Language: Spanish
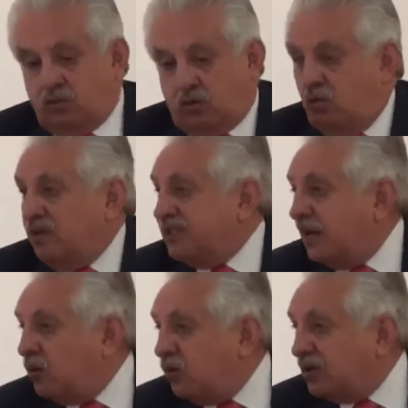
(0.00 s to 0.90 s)
como es
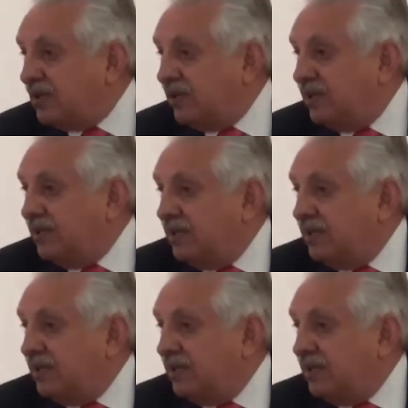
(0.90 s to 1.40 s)
la Corte.